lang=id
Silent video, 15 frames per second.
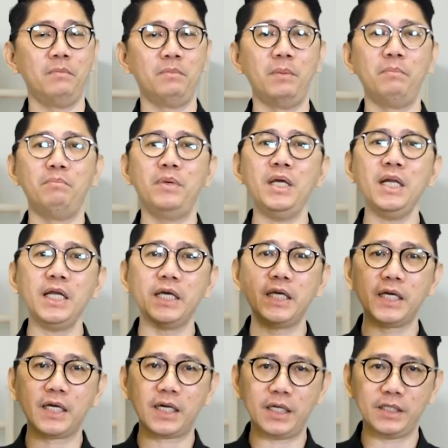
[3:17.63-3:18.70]

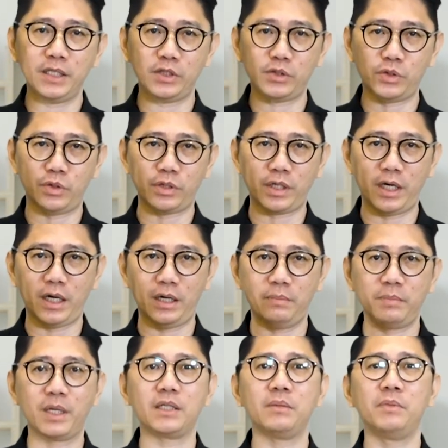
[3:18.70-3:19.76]
Memiliki kerajaan sorga
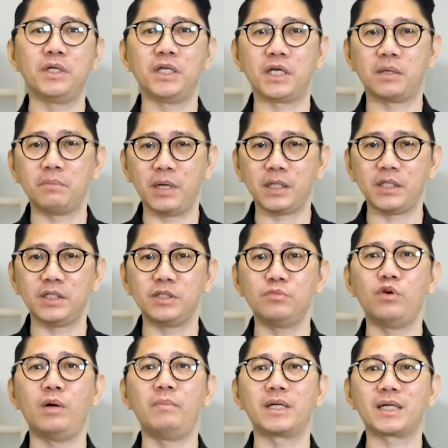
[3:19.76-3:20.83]
berarti menikmati
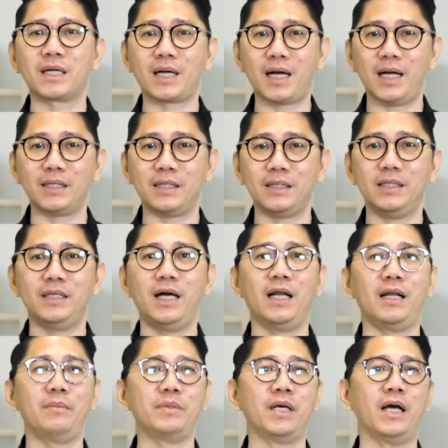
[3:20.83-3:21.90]
semua berkat di
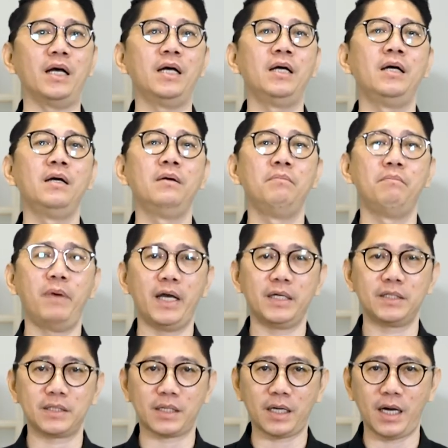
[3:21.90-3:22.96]
dalamnya,
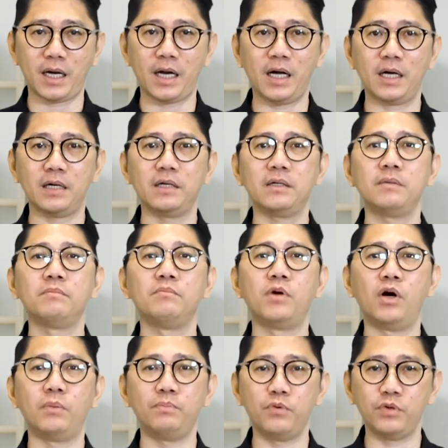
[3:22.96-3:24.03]
baik sekarang
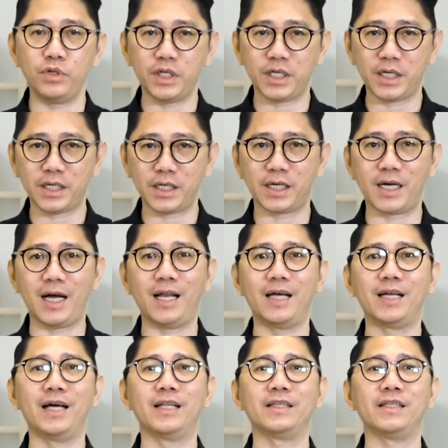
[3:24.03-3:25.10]
maupun di
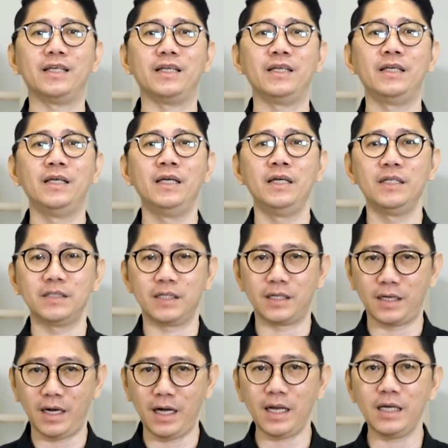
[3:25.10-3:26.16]
kekekalan nanti.
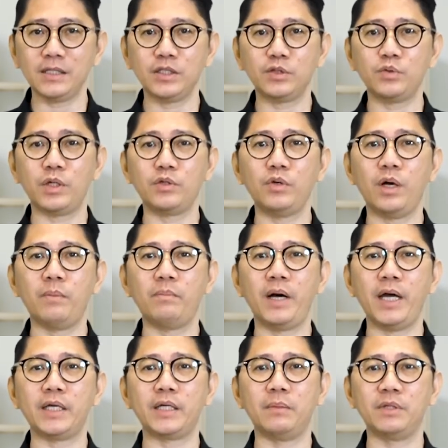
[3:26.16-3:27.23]
Segala sesuatu yang
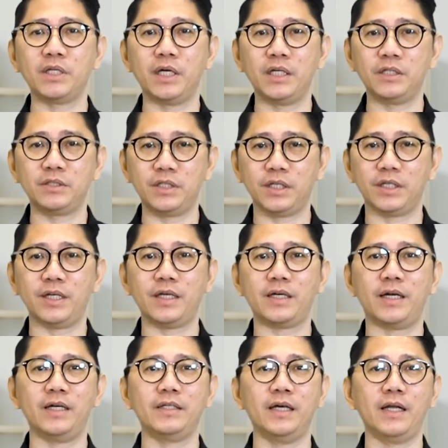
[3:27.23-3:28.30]
baik yang menjadi ciri
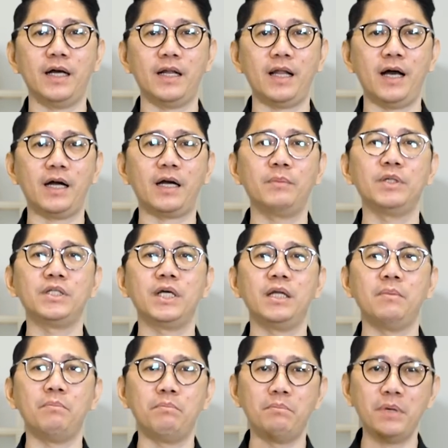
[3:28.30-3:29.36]
kerajaan Allah akan
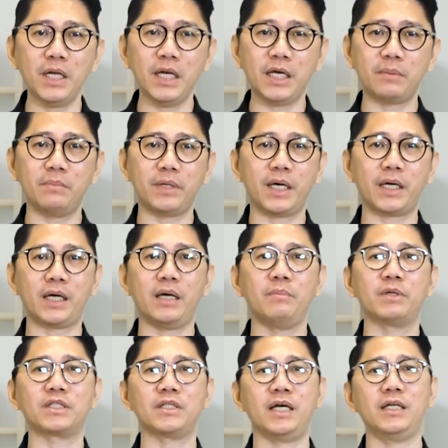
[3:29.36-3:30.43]
menjadi milik mereka
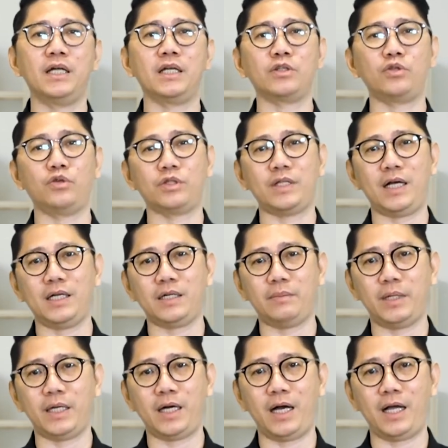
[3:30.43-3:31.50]
yang bersandar total
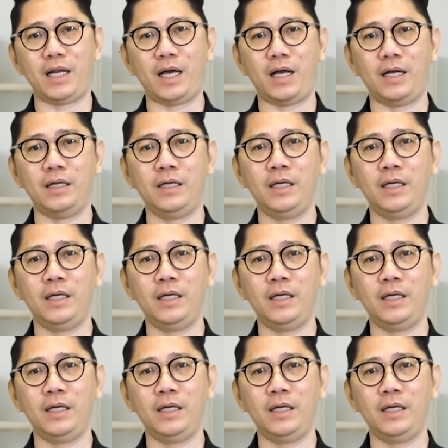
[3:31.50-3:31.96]
kepada Allah.